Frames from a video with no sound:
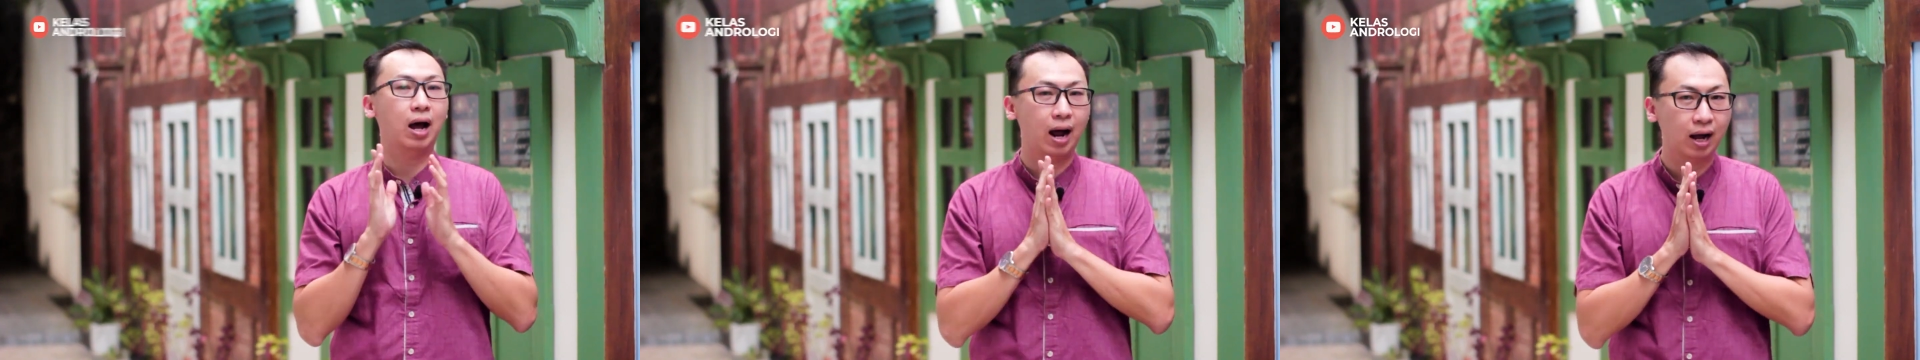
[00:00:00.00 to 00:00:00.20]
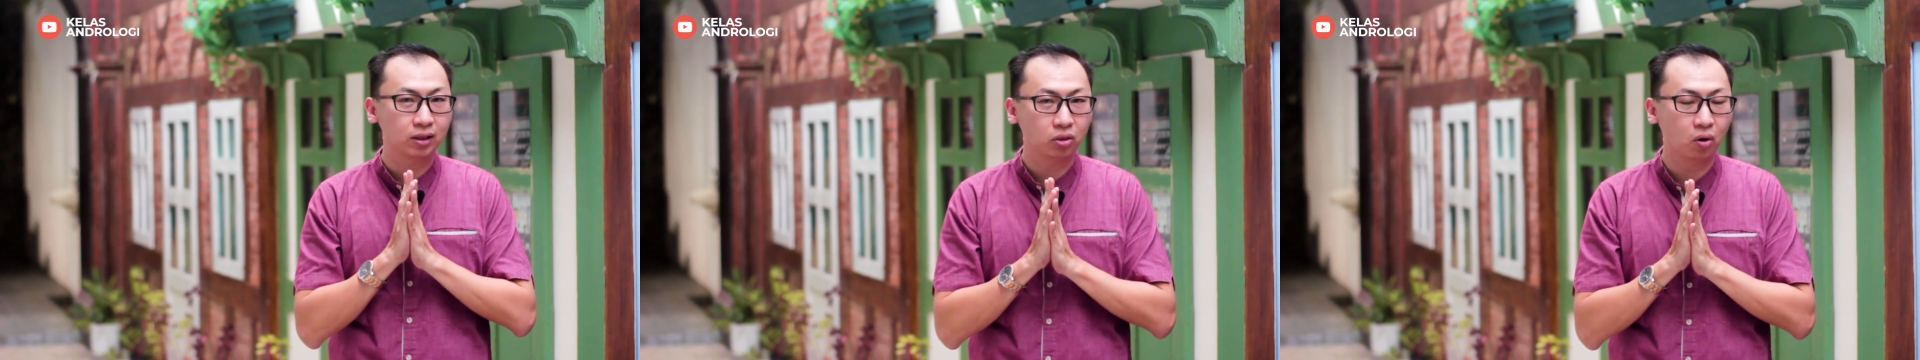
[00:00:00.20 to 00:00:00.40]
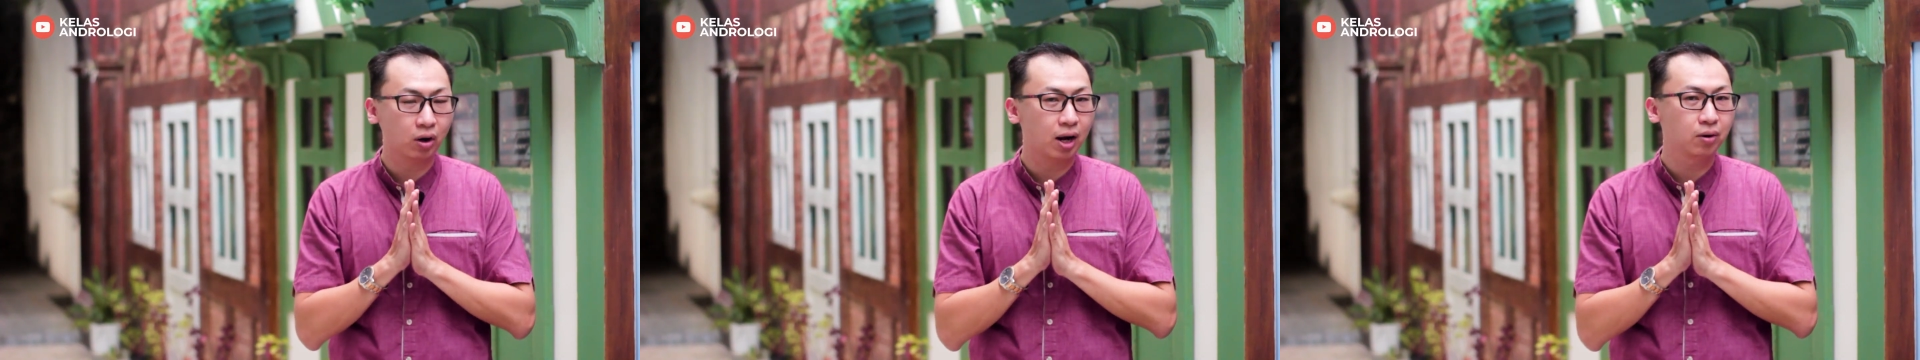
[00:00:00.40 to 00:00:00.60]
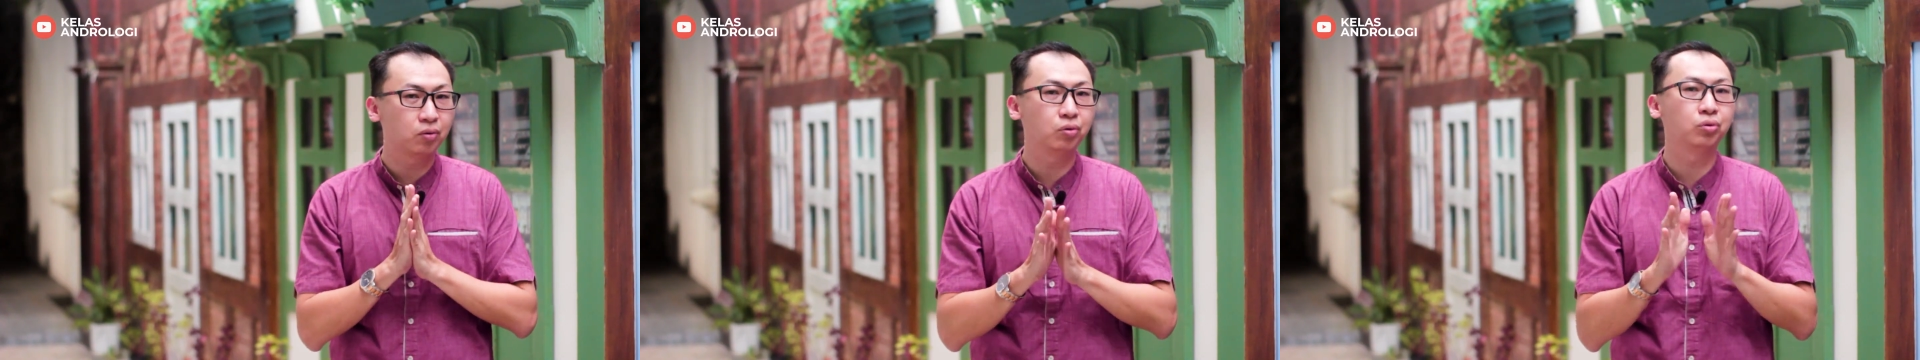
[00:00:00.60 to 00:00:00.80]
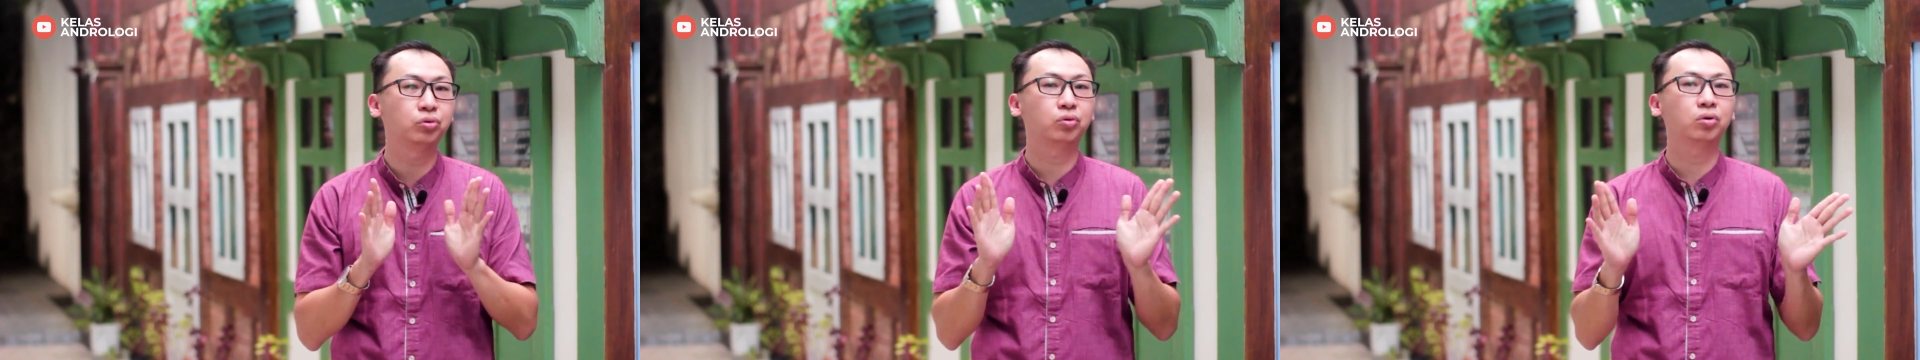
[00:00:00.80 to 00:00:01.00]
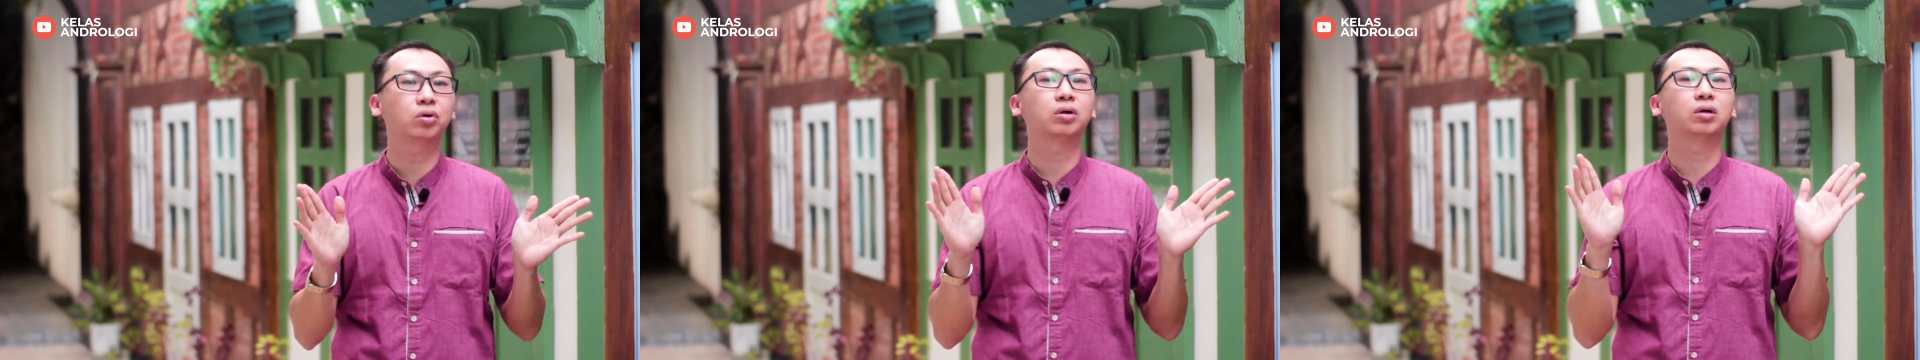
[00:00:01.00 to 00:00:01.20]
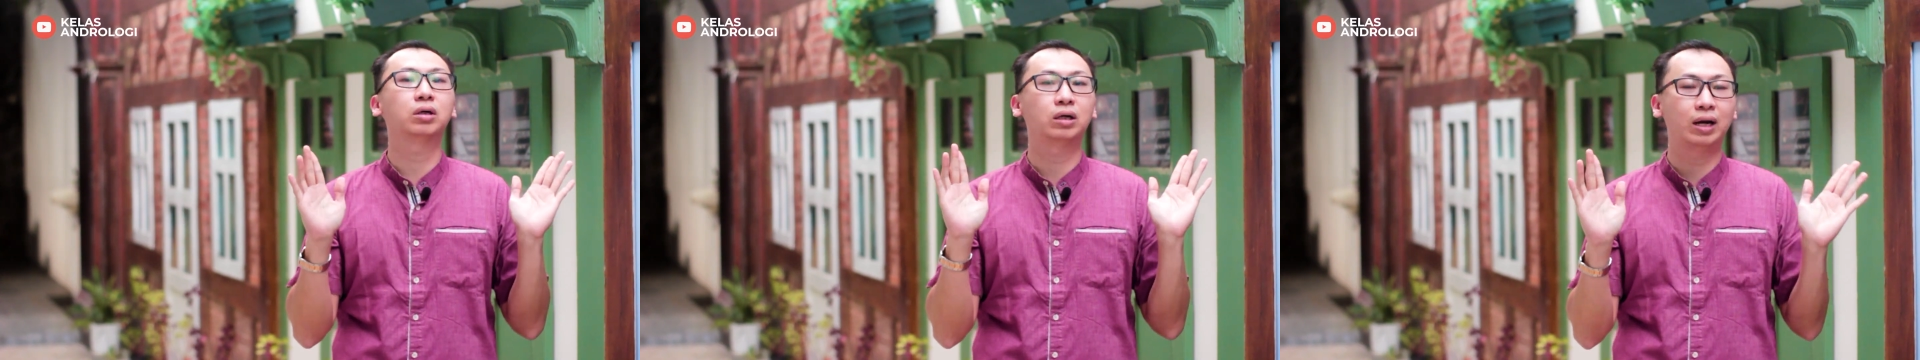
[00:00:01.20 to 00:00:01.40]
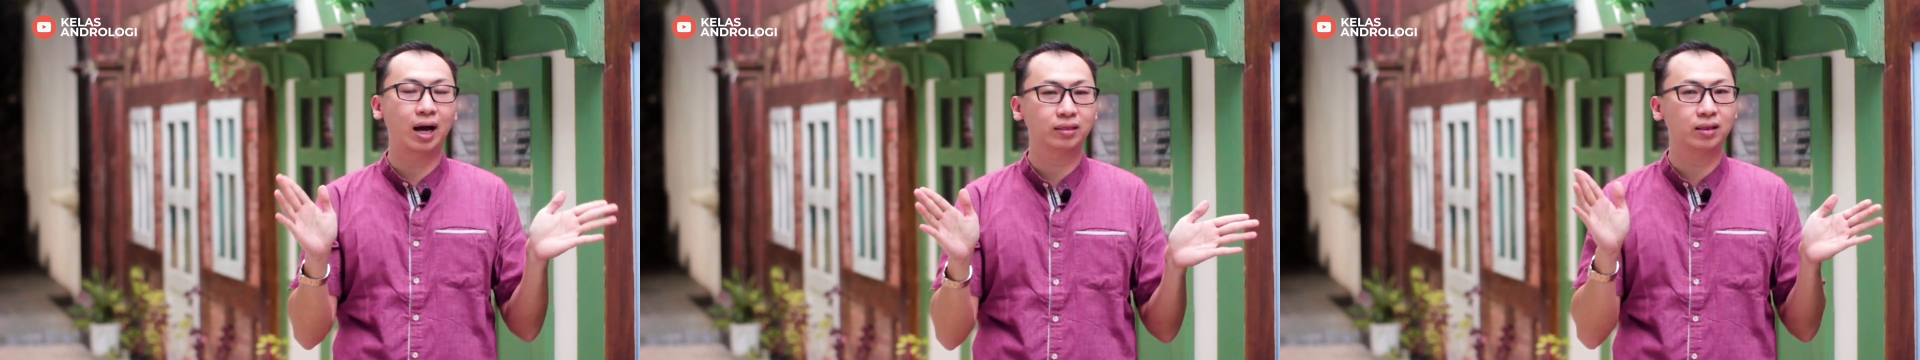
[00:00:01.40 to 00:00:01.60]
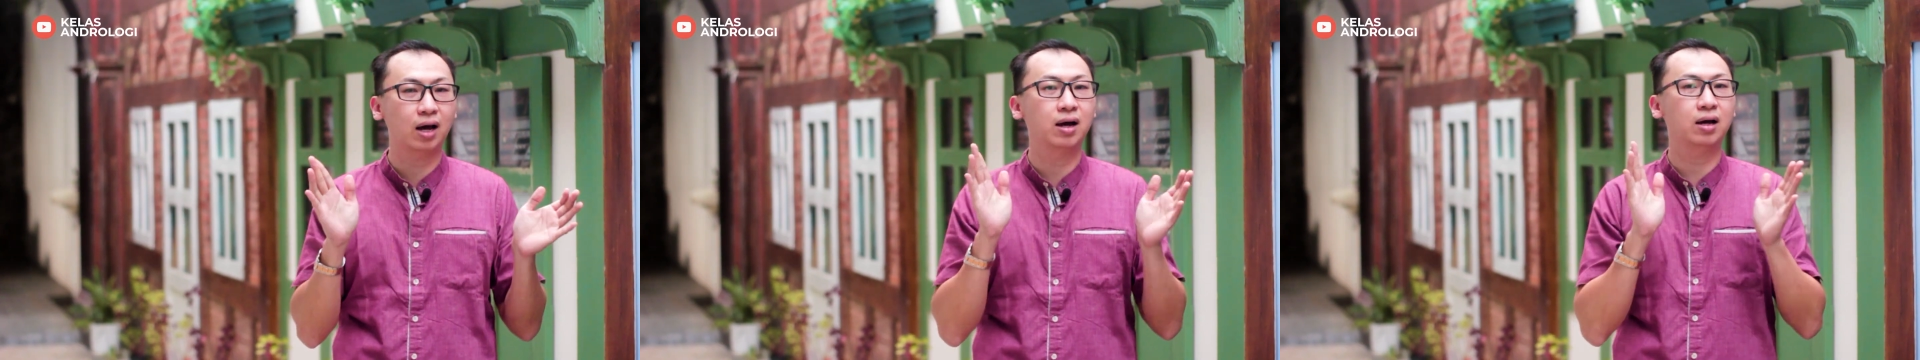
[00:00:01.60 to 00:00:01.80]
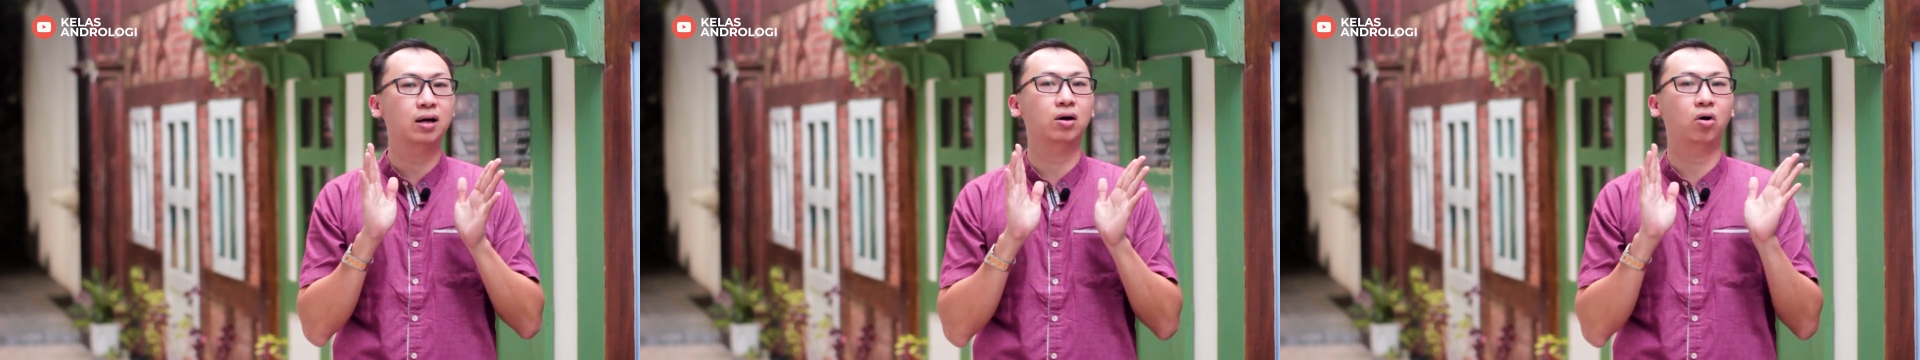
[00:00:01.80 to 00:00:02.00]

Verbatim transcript: atau ragu untuk datang